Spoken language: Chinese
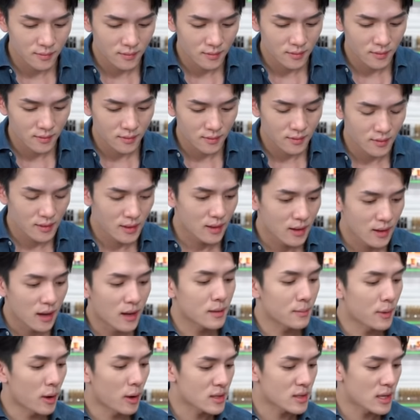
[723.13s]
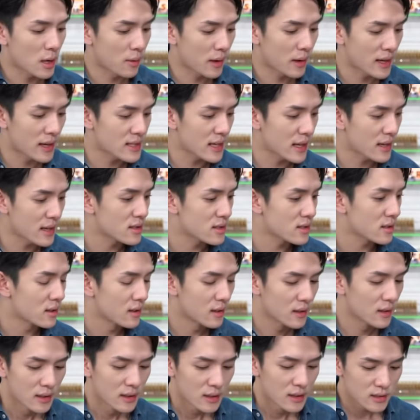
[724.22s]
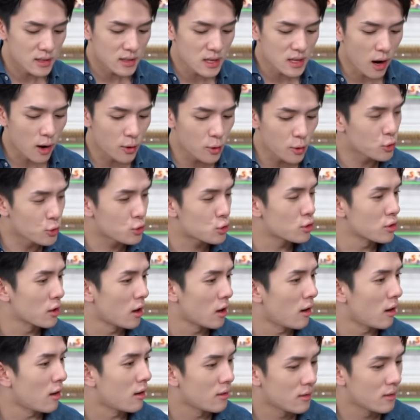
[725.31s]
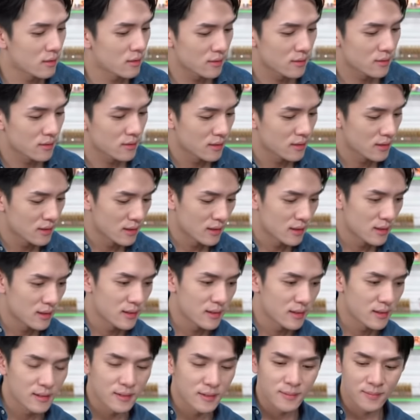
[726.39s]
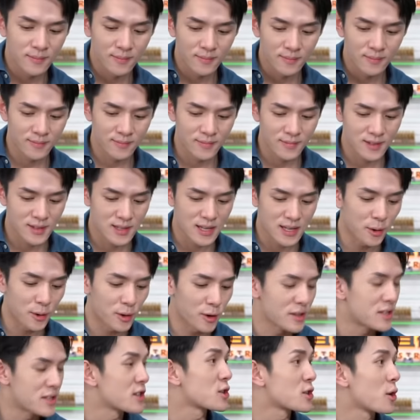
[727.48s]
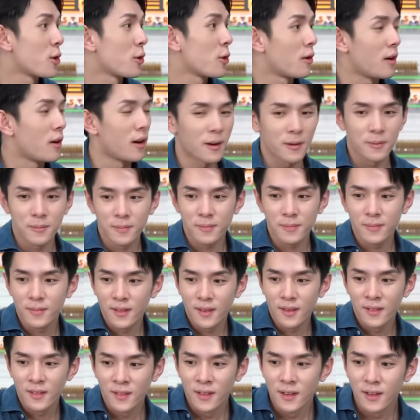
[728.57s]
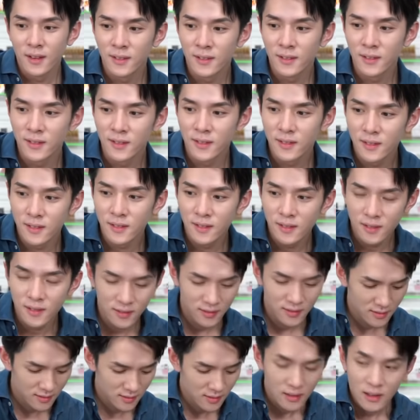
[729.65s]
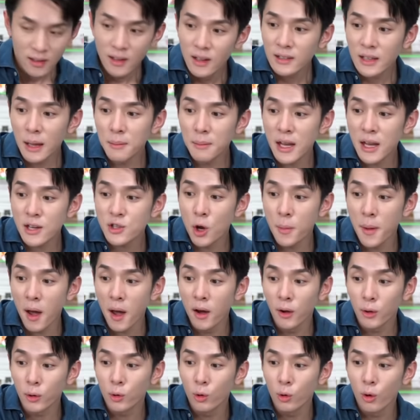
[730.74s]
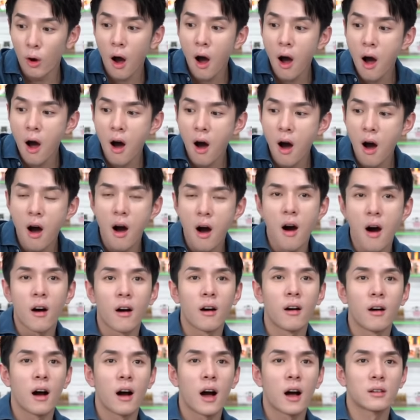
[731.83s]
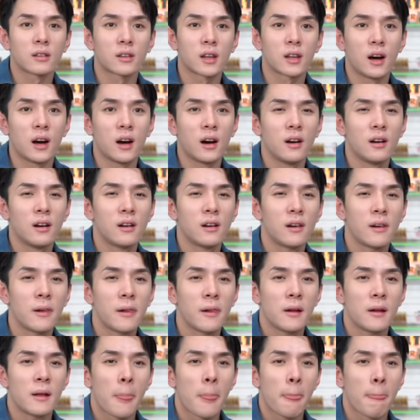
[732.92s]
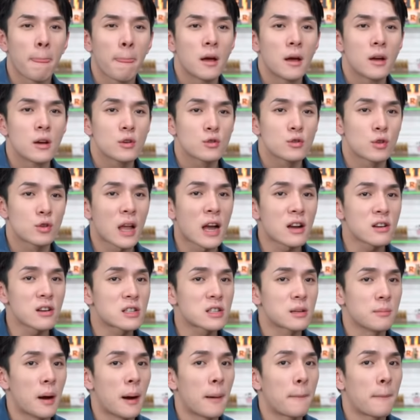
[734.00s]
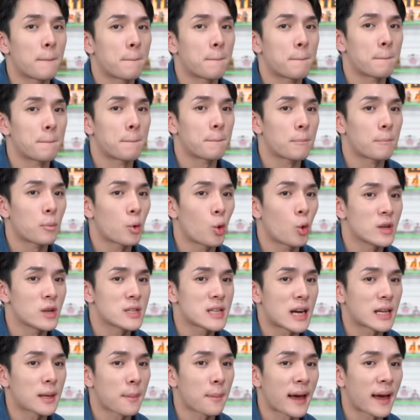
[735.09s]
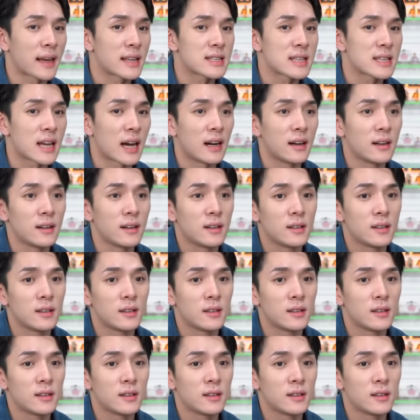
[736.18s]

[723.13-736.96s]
我帮你拆。好，你帮我拆，我看下一只。对对对。这是好有趣哦。对，要付出一些劳动，才会有一些收获。是是是，我始终记得。他们家手表很酷哦。好的。所以它是什么国家的牌子啊？